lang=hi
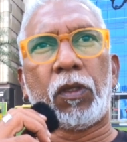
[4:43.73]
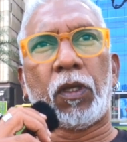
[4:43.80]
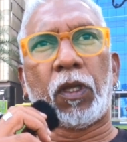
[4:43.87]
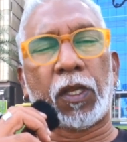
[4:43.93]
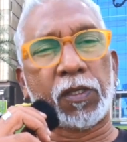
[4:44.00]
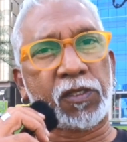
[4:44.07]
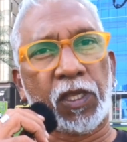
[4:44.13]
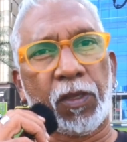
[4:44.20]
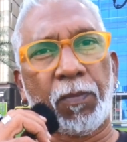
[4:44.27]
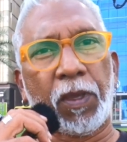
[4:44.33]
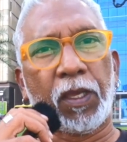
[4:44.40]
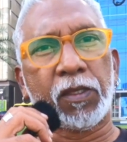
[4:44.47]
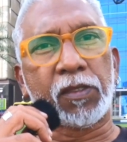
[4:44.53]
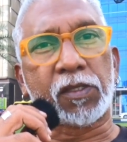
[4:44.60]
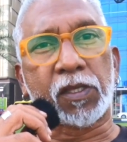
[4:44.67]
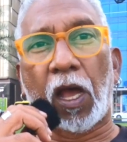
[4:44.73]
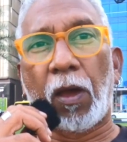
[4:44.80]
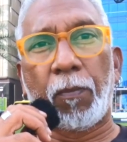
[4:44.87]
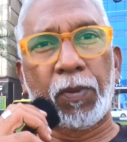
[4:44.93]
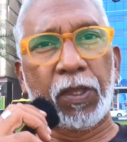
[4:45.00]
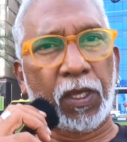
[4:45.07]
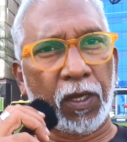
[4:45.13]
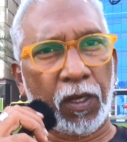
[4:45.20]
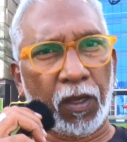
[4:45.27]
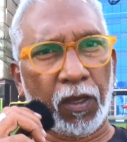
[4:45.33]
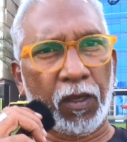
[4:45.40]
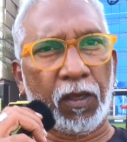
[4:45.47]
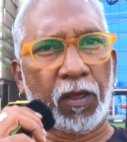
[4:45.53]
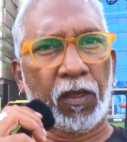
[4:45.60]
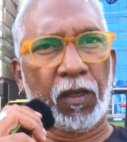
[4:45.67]
रस्सी में सांप दिखना
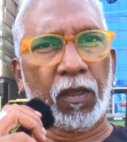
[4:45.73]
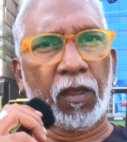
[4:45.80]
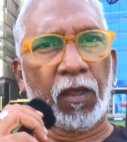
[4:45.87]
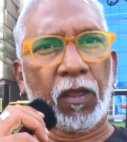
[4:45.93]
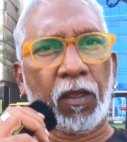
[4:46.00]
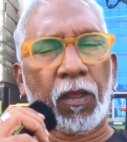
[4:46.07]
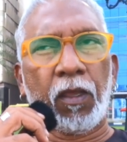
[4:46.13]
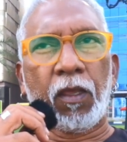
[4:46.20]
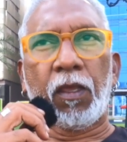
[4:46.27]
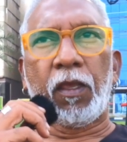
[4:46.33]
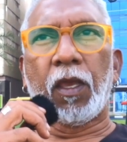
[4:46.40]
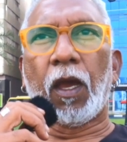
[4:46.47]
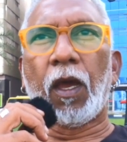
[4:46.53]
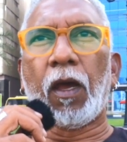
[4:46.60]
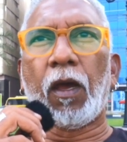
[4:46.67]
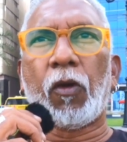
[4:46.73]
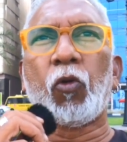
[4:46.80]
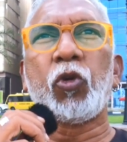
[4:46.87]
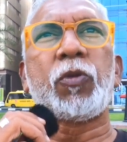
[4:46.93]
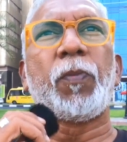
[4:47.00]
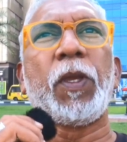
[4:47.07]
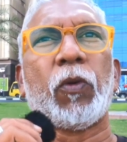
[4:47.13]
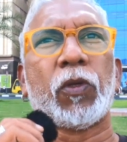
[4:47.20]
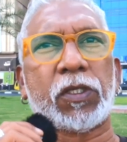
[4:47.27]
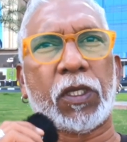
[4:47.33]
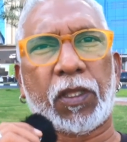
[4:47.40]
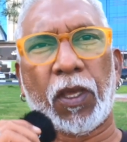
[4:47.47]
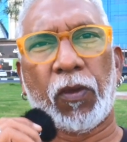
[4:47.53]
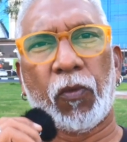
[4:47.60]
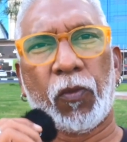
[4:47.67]
या कुछ भी हो
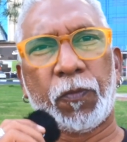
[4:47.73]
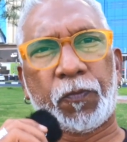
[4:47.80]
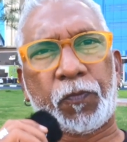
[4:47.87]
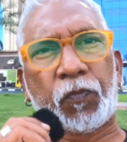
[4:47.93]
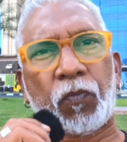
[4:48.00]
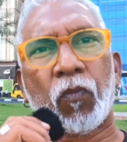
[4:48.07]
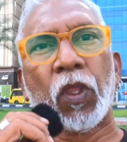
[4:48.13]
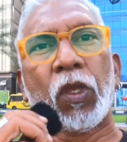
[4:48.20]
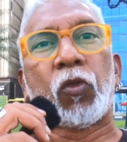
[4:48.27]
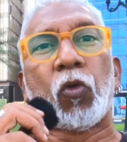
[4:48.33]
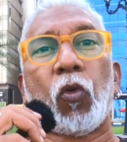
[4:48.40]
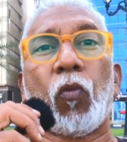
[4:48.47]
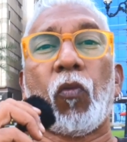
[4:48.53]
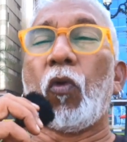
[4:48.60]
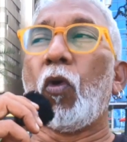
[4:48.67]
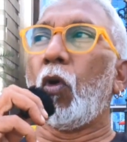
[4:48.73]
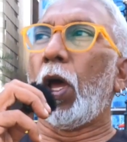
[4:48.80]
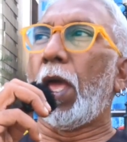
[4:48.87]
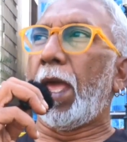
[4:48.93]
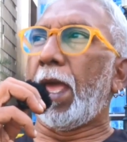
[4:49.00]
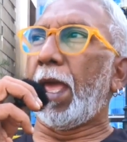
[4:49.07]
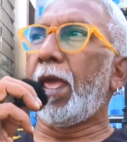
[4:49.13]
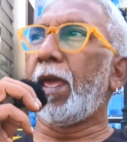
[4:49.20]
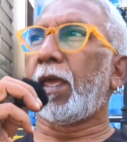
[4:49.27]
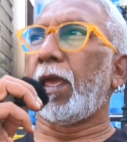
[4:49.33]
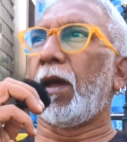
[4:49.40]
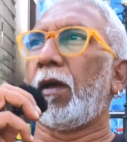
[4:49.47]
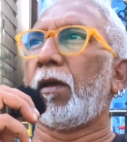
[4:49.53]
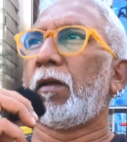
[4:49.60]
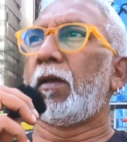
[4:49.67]
सकता है वो तो वो है क्या